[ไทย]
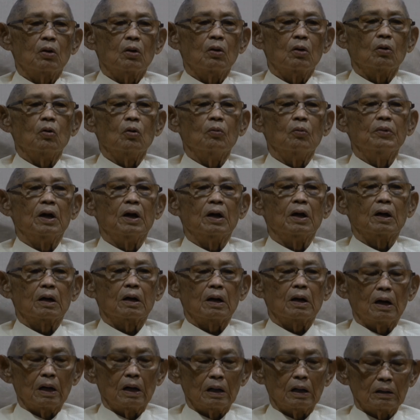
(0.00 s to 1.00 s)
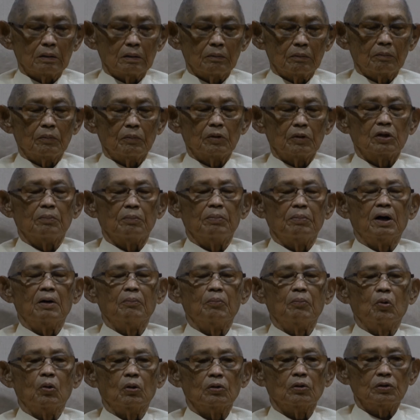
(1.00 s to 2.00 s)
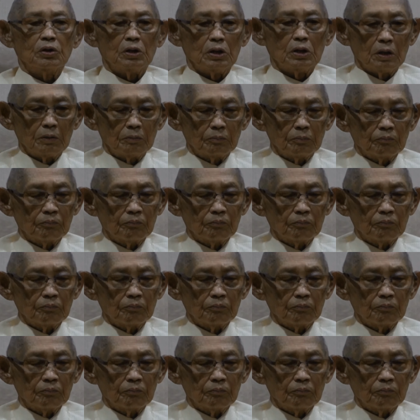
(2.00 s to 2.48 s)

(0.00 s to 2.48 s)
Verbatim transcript: ก็ร่มทางอากาศสภาพปกติ